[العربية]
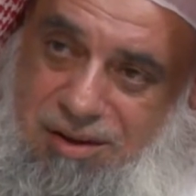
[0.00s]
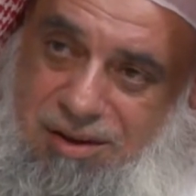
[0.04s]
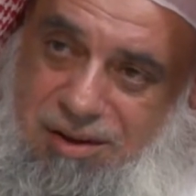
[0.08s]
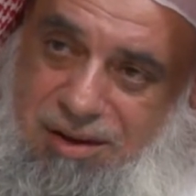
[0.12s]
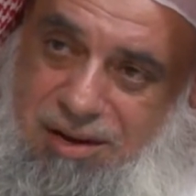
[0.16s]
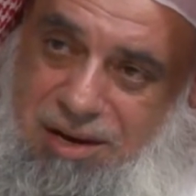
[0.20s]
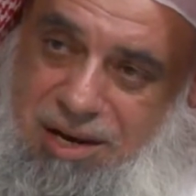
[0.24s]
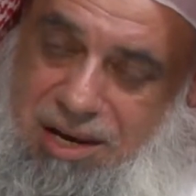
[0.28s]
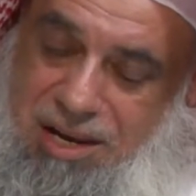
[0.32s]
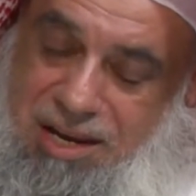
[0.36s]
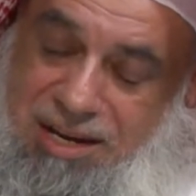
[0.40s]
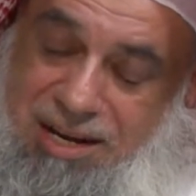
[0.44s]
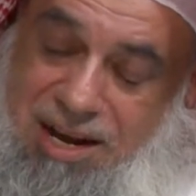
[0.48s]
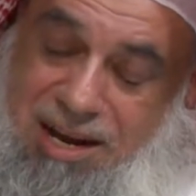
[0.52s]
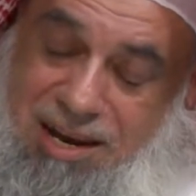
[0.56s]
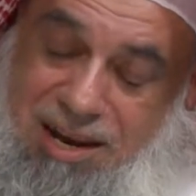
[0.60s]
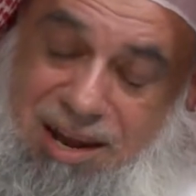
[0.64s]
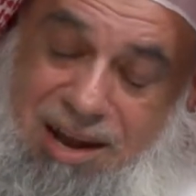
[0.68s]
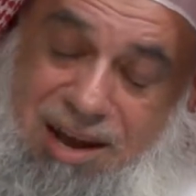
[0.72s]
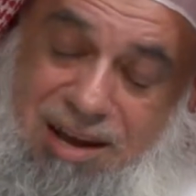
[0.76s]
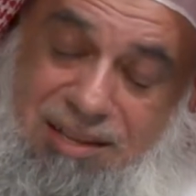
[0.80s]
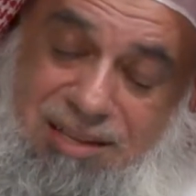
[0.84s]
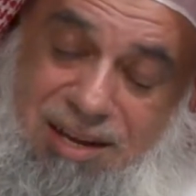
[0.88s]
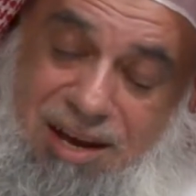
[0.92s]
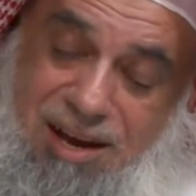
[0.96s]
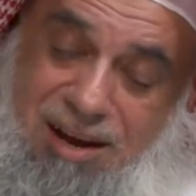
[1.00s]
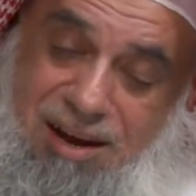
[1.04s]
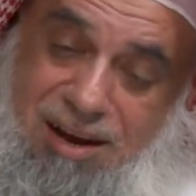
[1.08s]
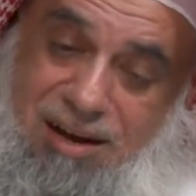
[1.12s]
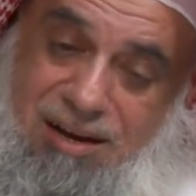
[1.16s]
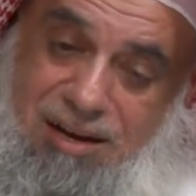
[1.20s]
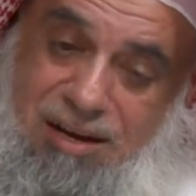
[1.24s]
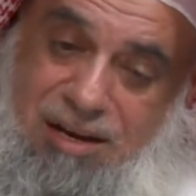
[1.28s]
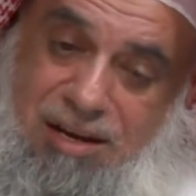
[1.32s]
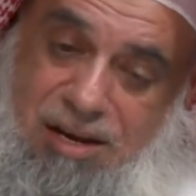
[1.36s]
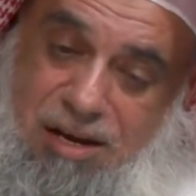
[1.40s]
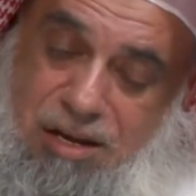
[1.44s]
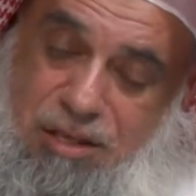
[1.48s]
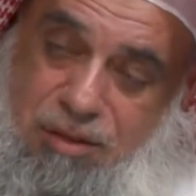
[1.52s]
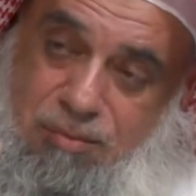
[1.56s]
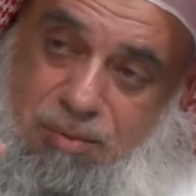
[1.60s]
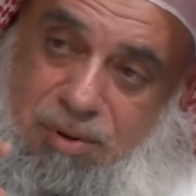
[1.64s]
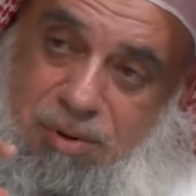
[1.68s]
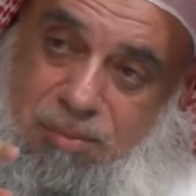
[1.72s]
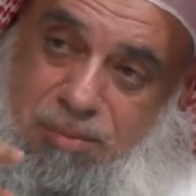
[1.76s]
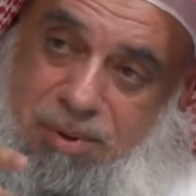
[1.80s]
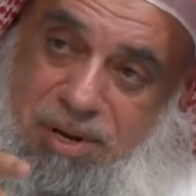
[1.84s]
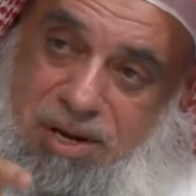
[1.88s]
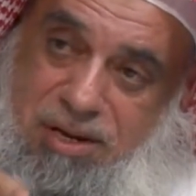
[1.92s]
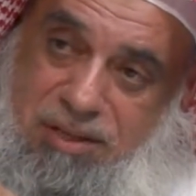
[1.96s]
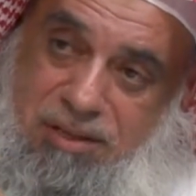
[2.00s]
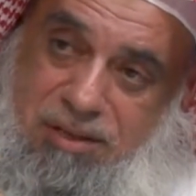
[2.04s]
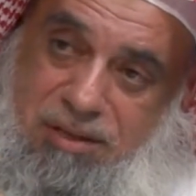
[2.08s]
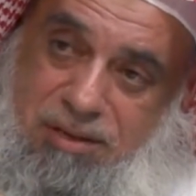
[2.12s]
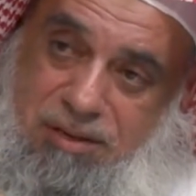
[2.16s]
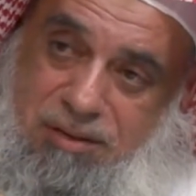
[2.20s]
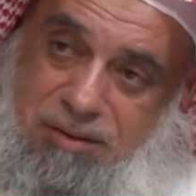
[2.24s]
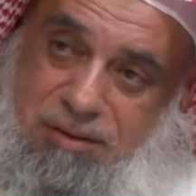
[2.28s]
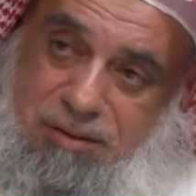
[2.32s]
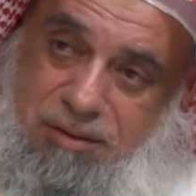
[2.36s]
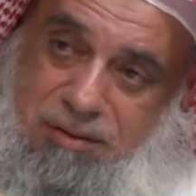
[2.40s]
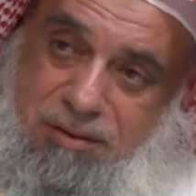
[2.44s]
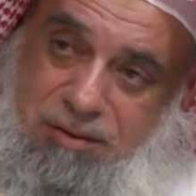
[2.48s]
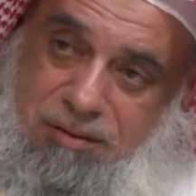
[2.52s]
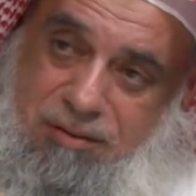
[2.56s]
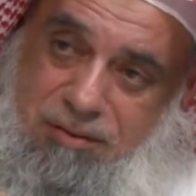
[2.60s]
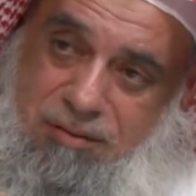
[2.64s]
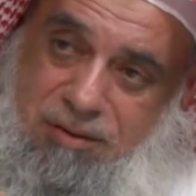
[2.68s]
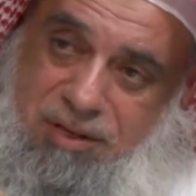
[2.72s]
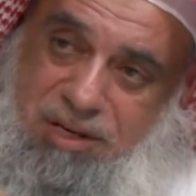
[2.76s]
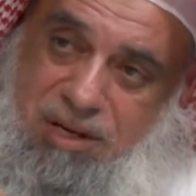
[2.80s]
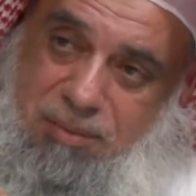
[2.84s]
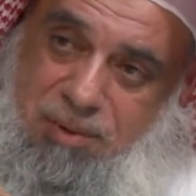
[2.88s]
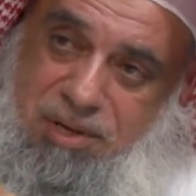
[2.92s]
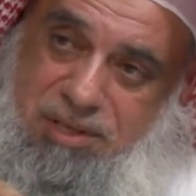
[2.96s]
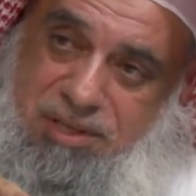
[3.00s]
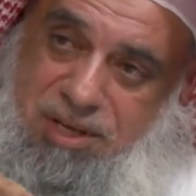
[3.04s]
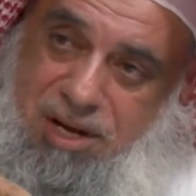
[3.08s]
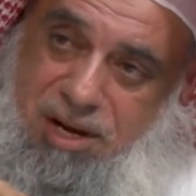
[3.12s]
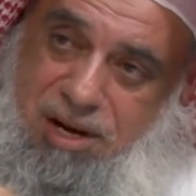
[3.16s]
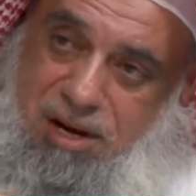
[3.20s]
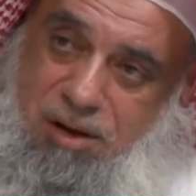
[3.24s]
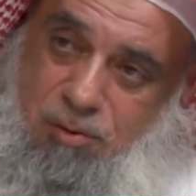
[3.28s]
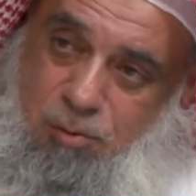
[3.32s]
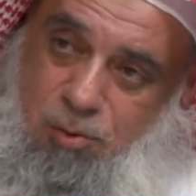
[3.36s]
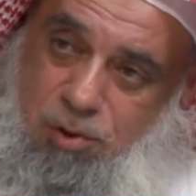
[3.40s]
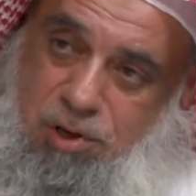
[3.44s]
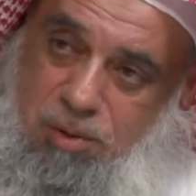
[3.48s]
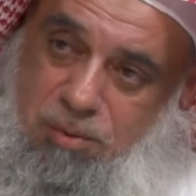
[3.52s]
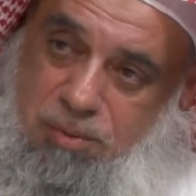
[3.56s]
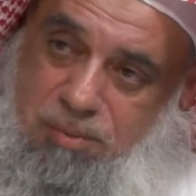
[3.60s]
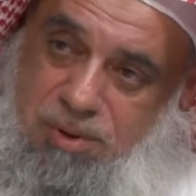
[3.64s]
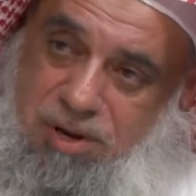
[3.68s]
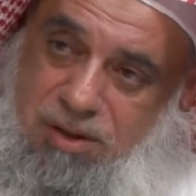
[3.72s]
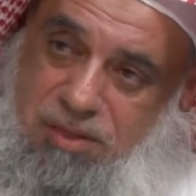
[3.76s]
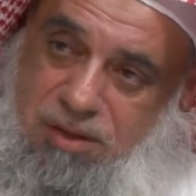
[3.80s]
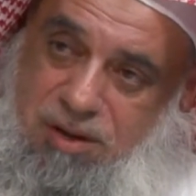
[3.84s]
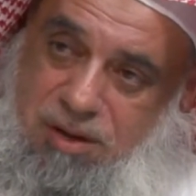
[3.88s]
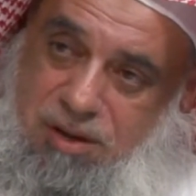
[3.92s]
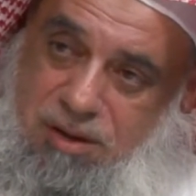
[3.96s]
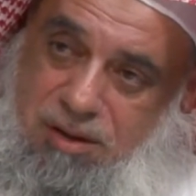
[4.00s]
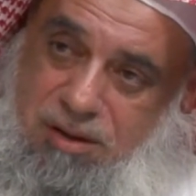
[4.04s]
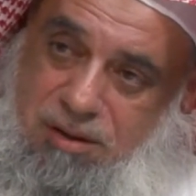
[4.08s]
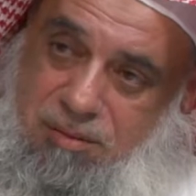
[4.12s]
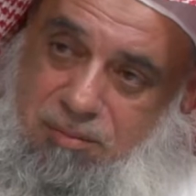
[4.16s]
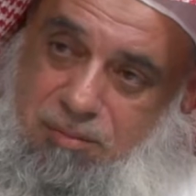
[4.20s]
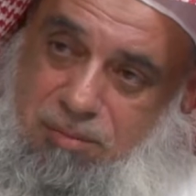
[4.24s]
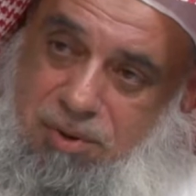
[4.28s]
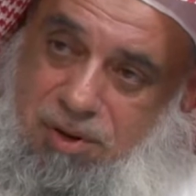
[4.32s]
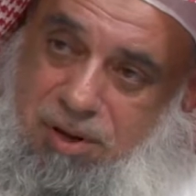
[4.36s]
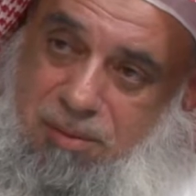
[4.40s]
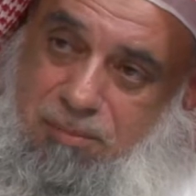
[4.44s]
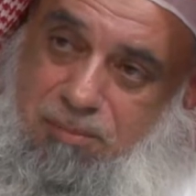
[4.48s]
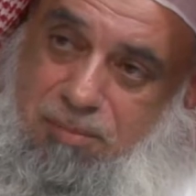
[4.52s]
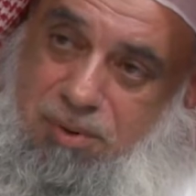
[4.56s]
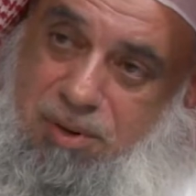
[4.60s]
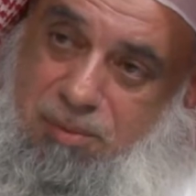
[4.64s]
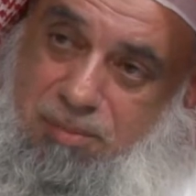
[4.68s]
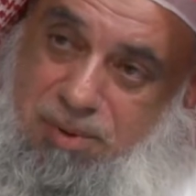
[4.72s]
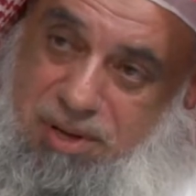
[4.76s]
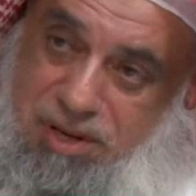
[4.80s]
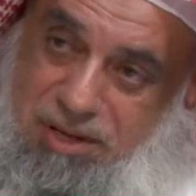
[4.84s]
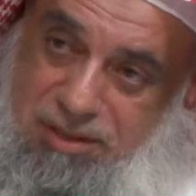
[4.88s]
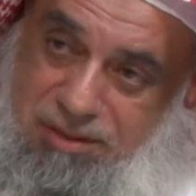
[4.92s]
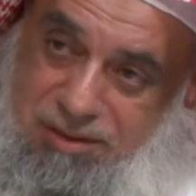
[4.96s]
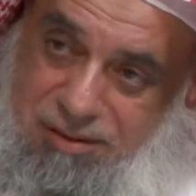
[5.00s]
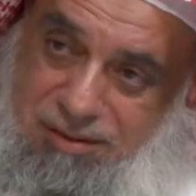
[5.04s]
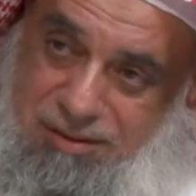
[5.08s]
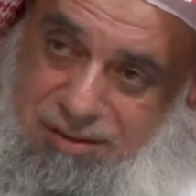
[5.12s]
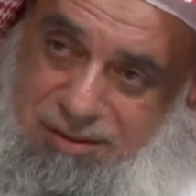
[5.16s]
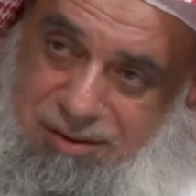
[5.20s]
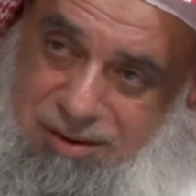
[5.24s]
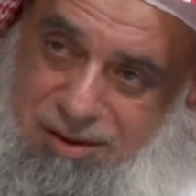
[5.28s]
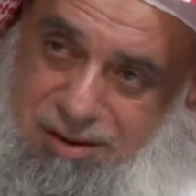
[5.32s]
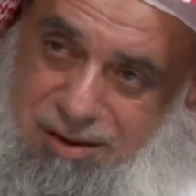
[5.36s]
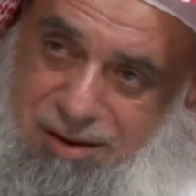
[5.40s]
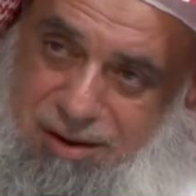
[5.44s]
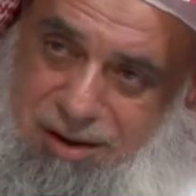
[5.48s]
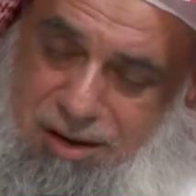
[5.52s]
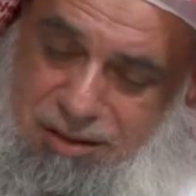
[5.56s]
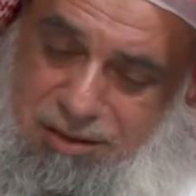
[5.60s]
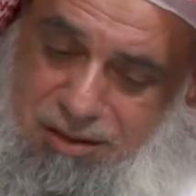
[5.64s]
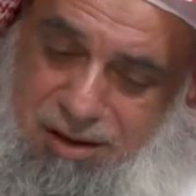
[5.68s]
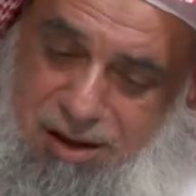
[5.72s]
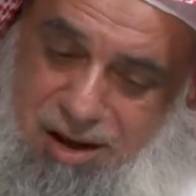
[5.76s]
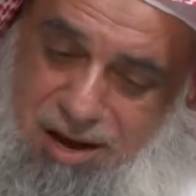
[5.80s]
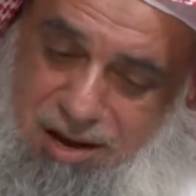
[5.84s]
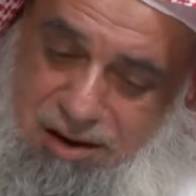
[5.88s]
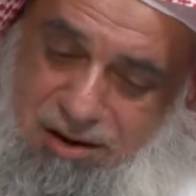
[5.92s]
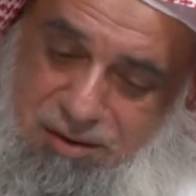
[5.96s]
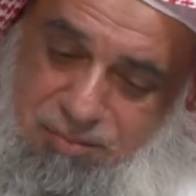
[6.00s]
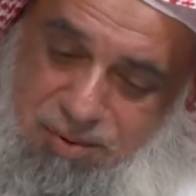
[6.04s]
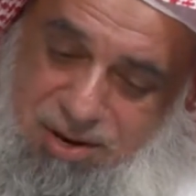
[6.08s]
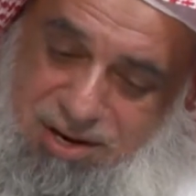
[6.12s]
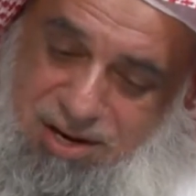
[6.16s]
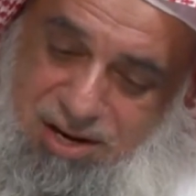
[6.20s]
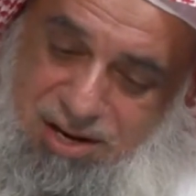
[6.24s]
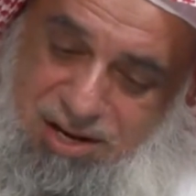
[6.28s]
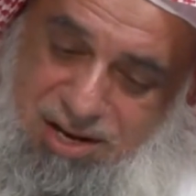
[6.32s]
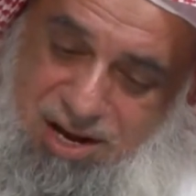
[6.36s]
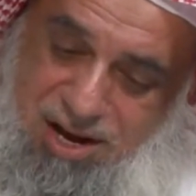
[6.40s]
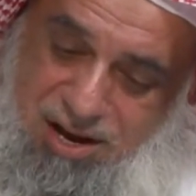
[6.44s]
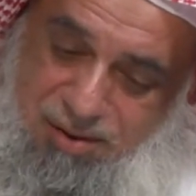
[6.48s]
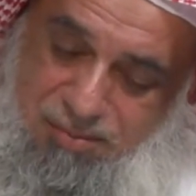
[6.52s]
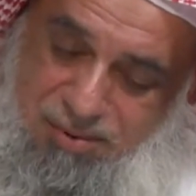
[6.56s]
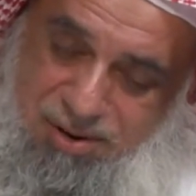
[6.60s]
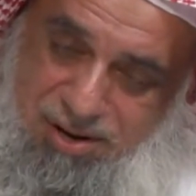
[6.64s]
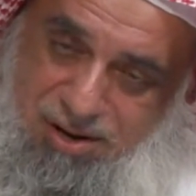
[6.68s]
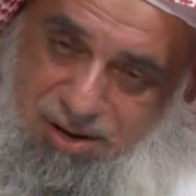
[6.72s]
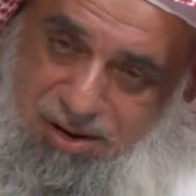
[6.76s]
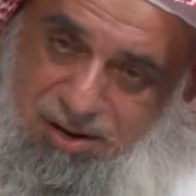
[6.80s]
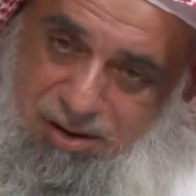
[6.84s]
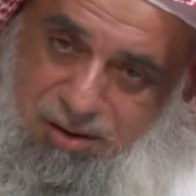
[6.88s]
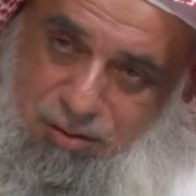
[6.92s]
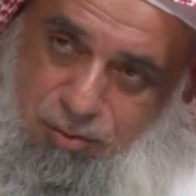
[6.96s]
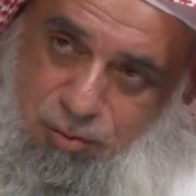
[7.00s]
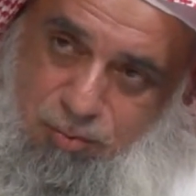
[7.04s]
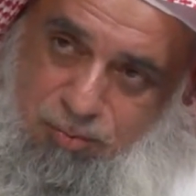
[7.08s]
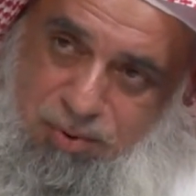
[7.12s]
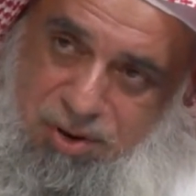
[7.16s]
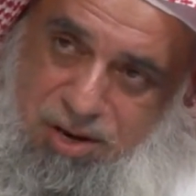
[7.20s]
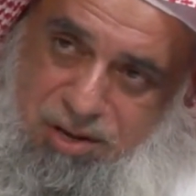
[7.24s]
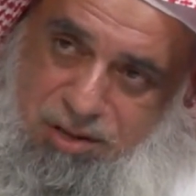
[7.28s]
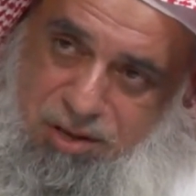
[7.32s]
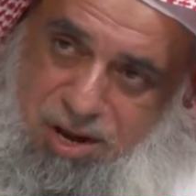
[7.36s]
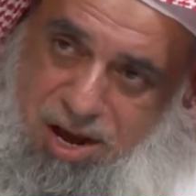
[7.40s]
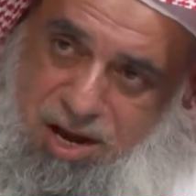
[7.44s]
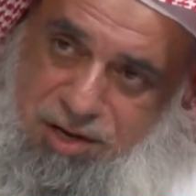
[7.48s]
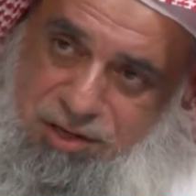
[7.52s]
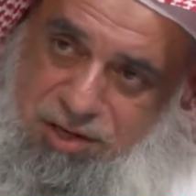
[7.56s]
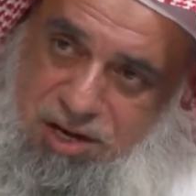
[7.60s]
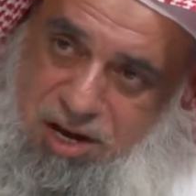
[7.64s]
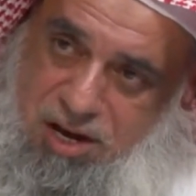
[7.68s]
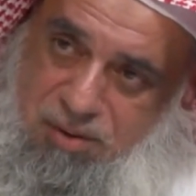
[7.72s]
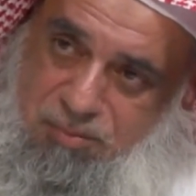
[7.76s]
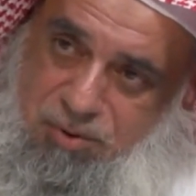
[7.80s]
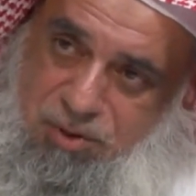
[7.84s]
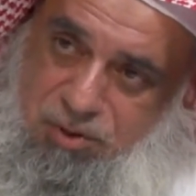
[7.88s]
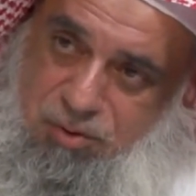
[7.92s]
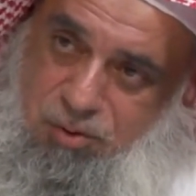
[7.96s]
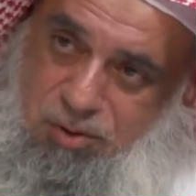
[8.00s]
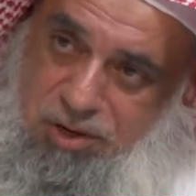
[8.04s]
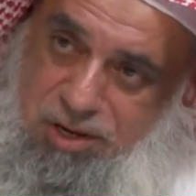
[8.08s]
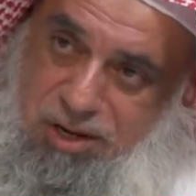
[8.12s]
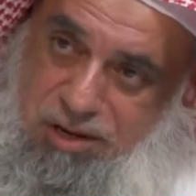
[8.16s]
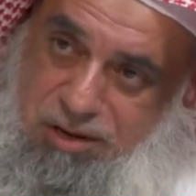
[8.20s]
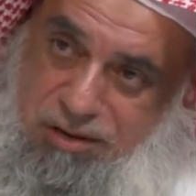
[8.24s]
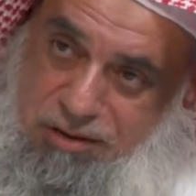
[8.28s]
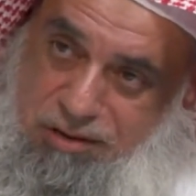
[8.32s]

لكي لا يتعلق الناس بالبيت وانما يتعلقون بماذا؟ برب البيت نقارن بين الكعبة وبين عجائب الدنيا